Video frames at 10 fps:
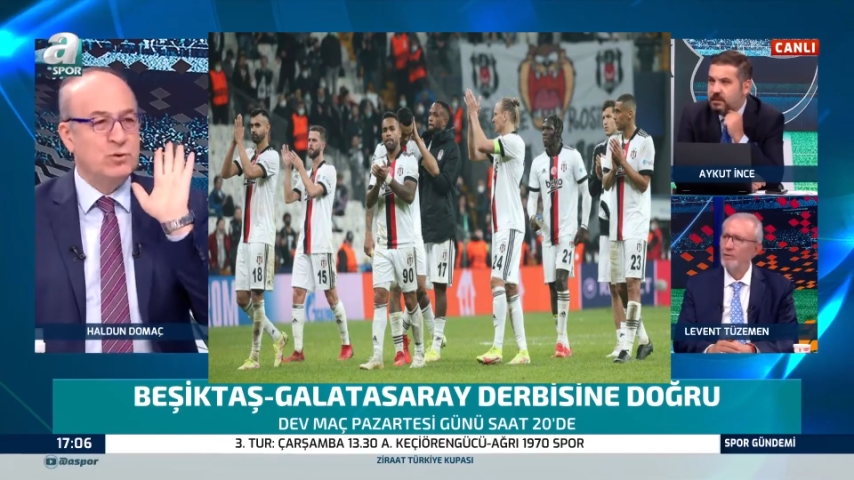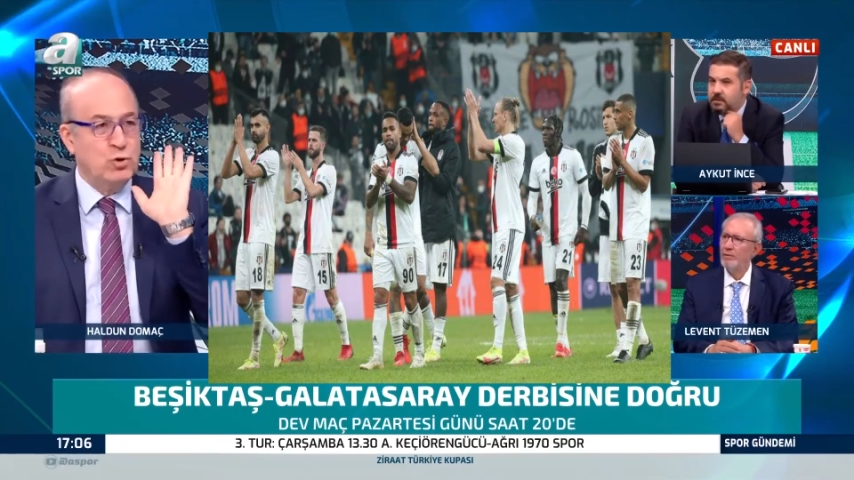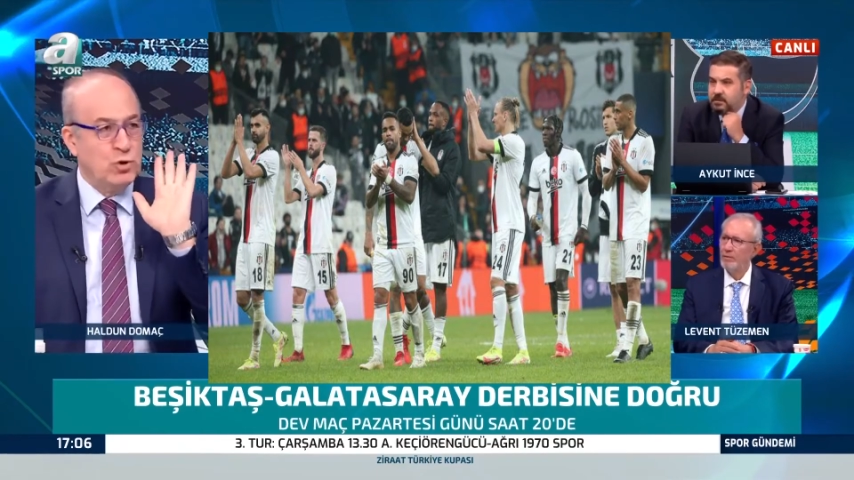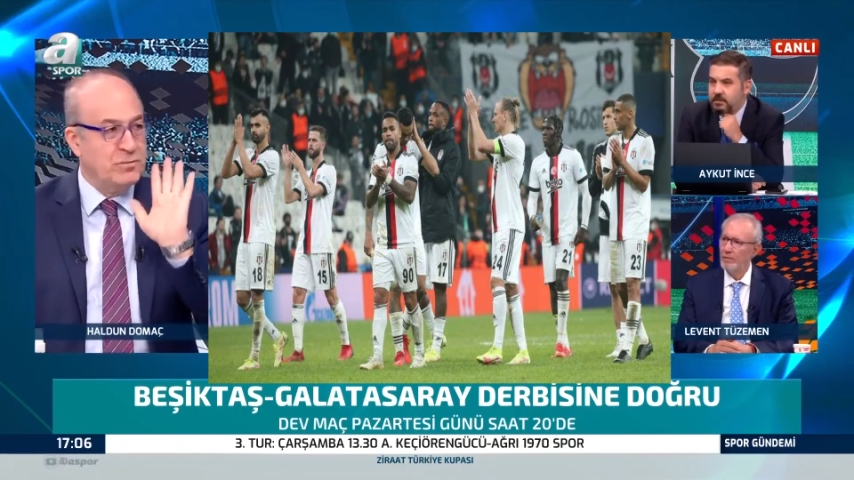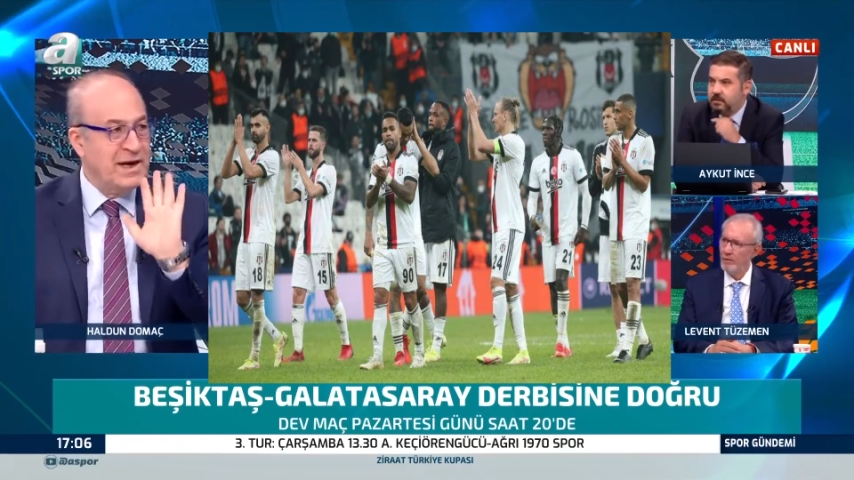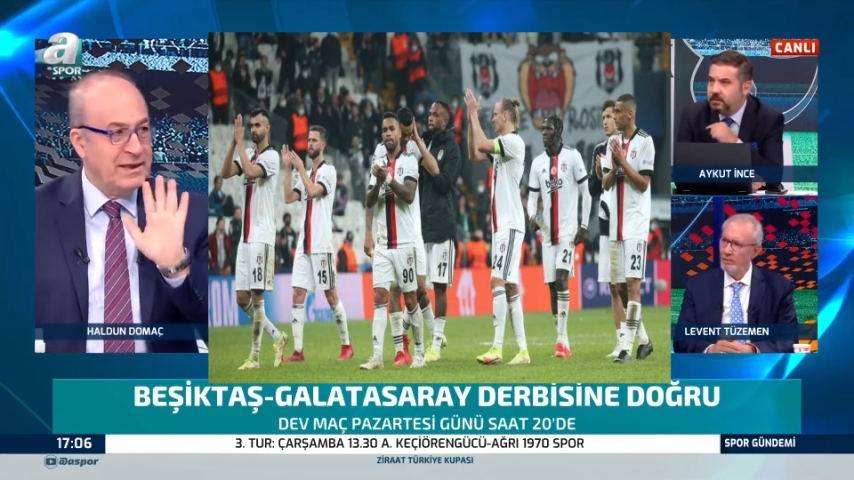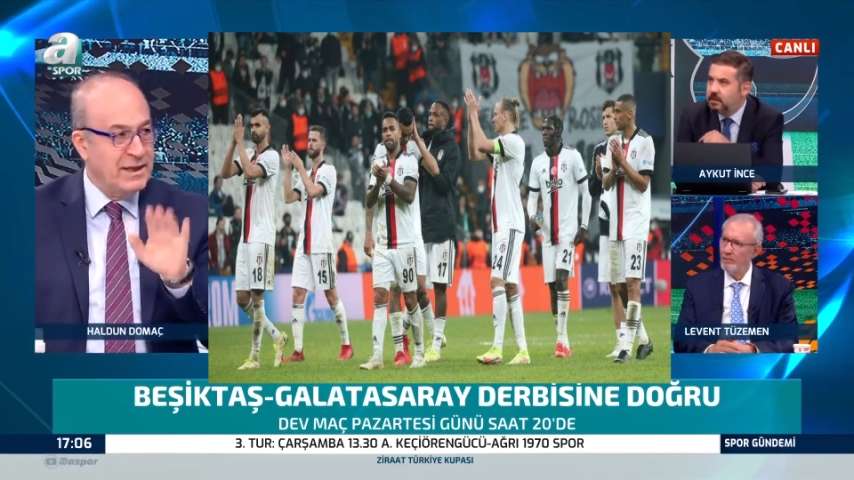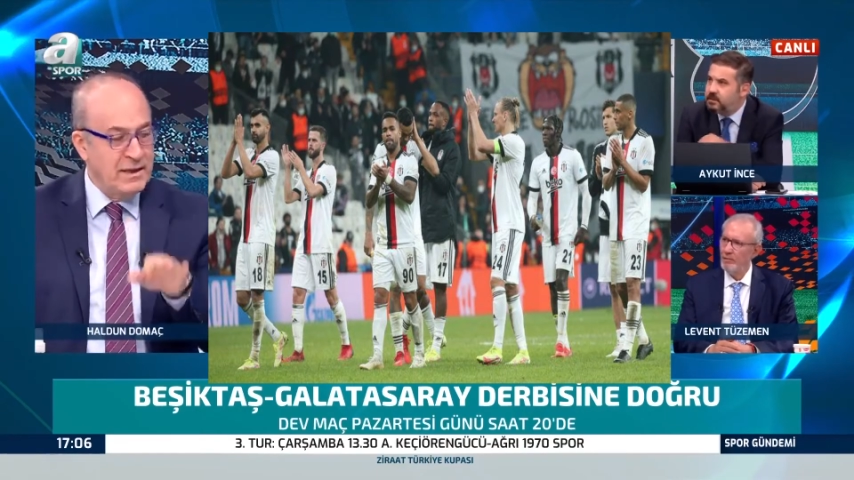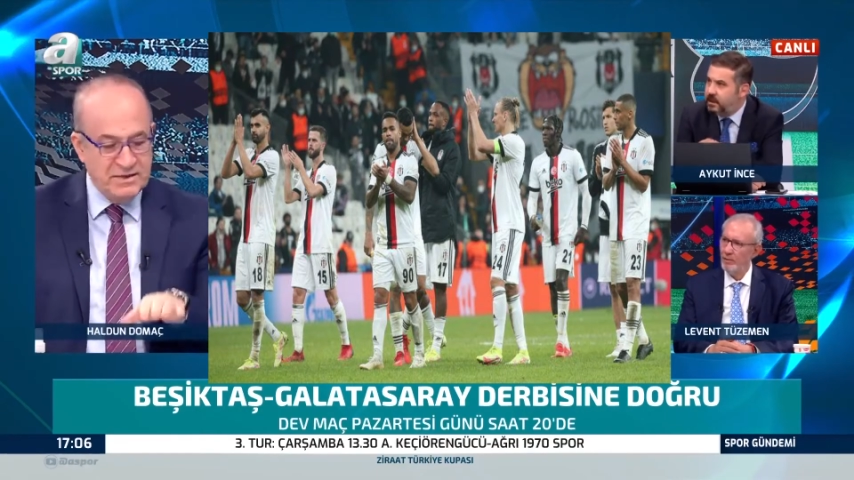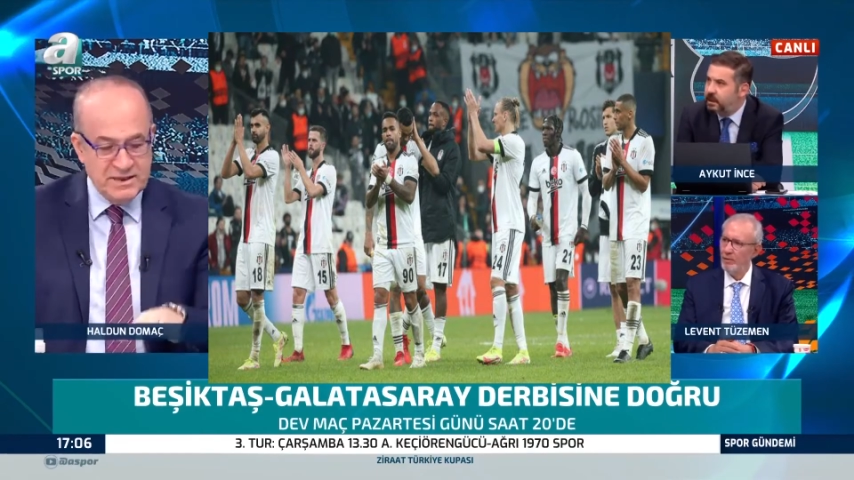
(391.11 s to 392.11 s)
diyorum tamam.
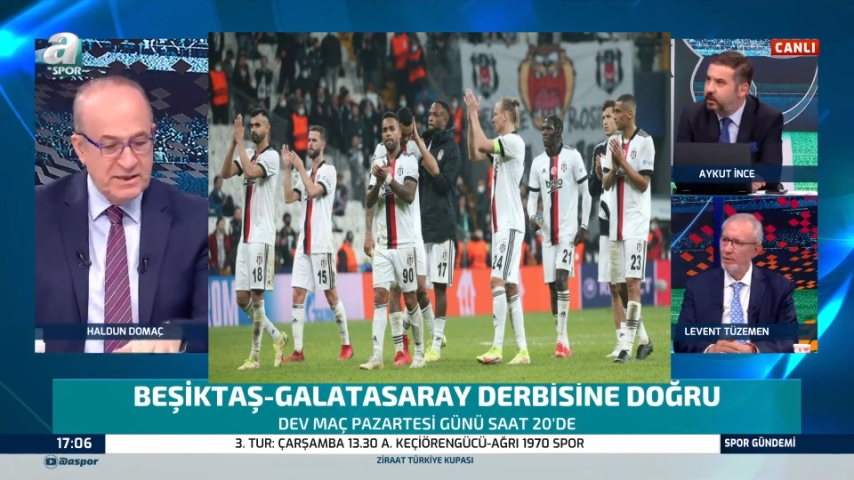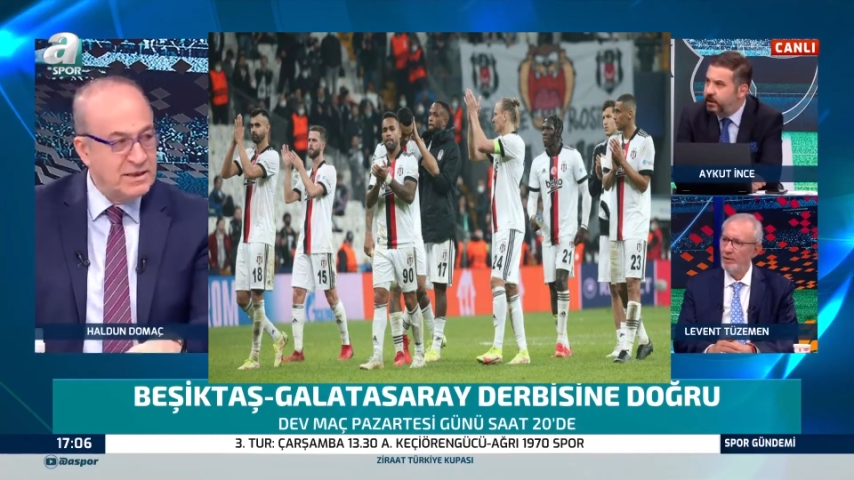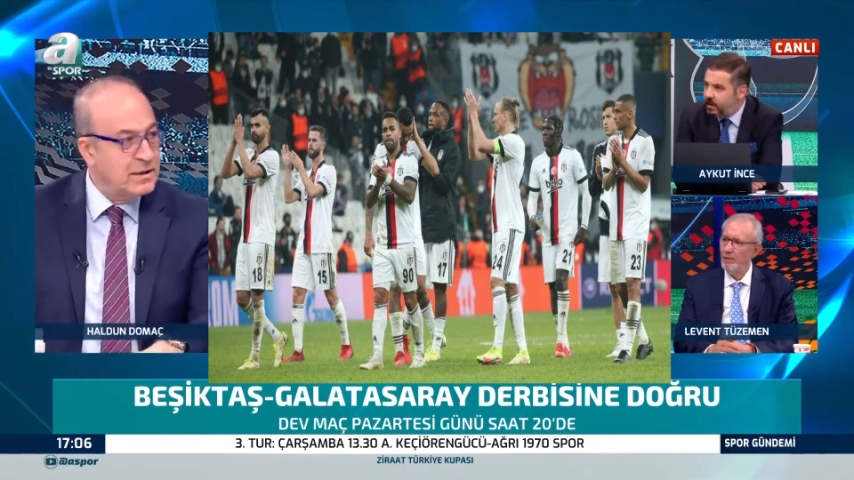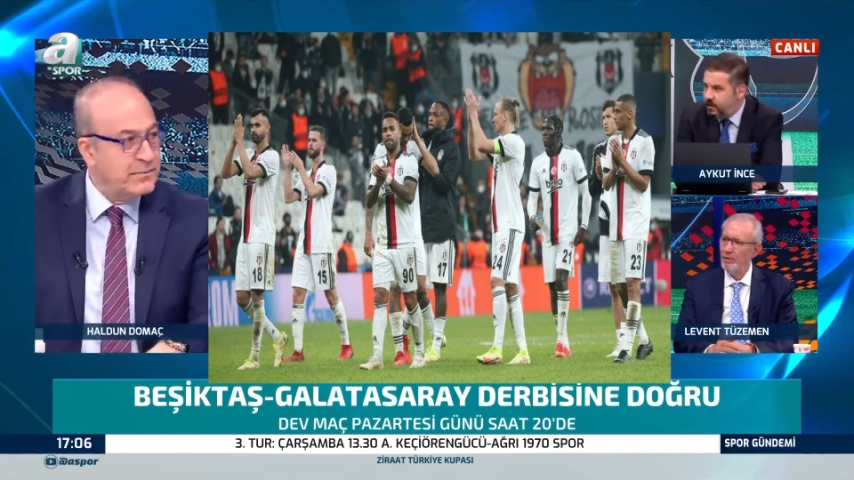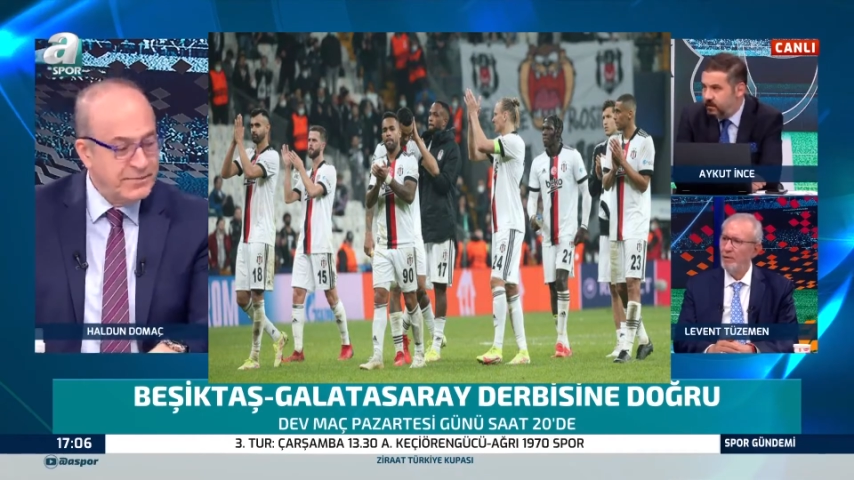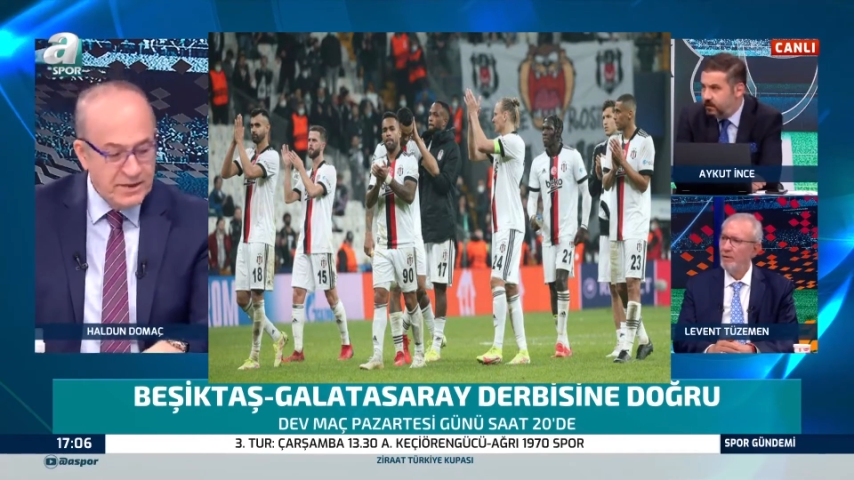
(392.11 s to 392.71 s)
yani. Sana değilim. göre.